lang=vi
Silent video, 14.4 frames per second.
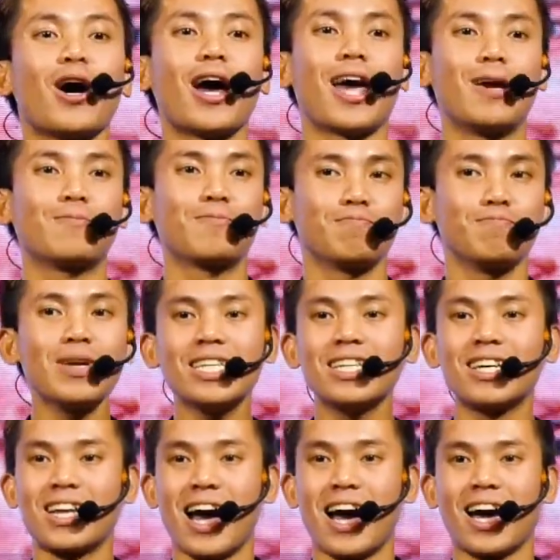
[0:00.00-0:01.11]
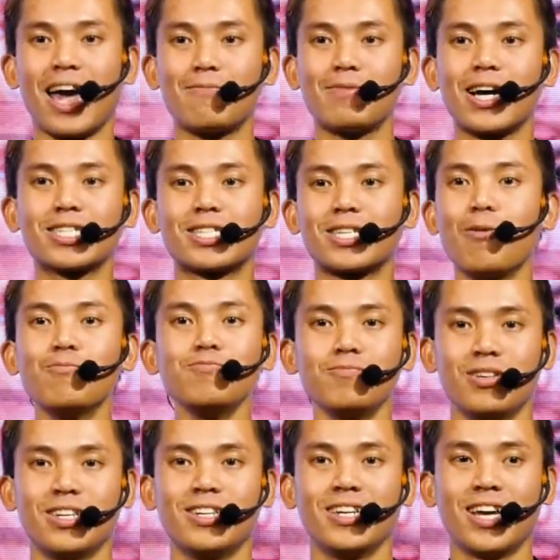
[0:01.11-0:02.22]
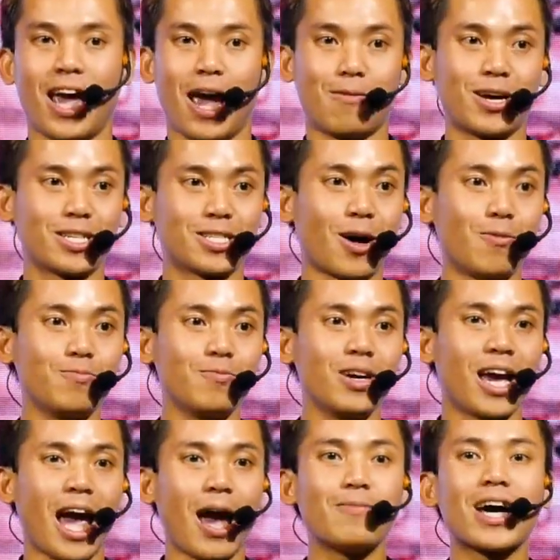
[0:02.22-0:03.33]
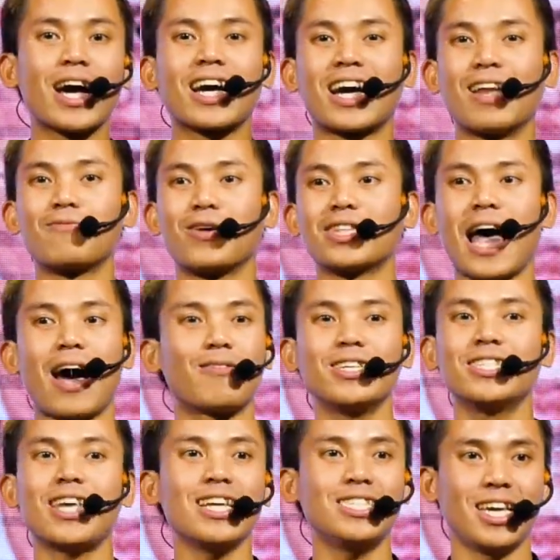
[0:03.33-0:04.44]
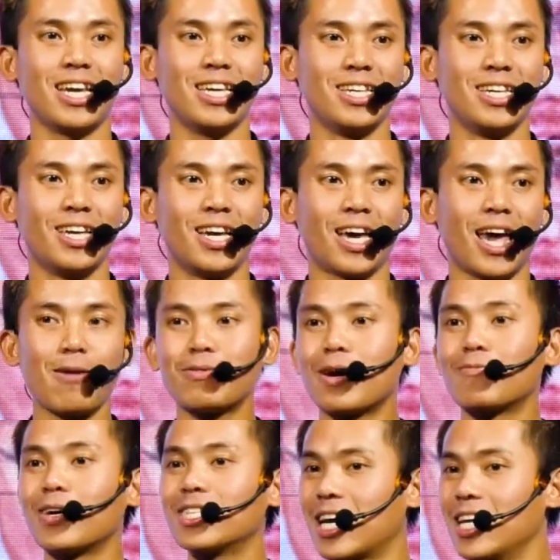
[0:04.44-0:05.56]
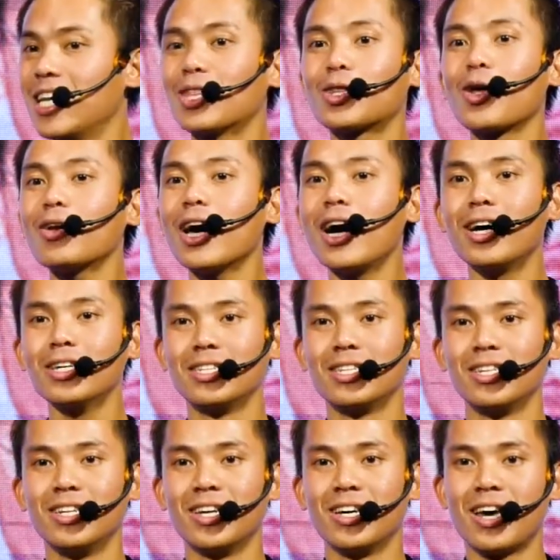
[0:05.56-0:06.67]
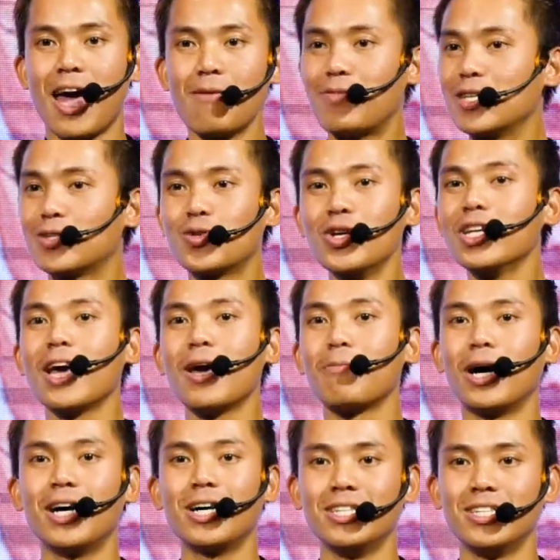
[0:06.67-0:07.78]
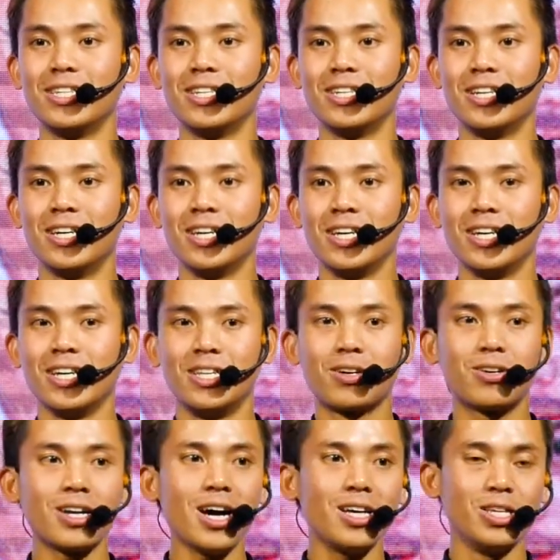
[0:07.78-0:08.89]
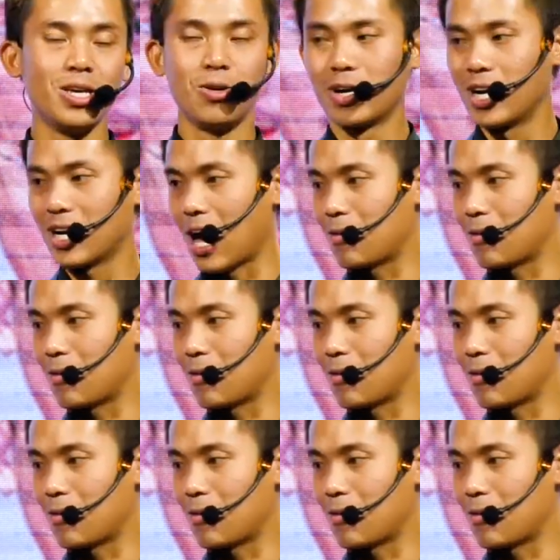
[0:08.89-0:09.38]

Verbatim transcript: cho em biết được rằng em đang sống, em đang cần phải tạo ra giá trị, em cần phải trở nên tốt hơn, em phải chuyên nghiệp hơn. Nhưng có rất là nhiều người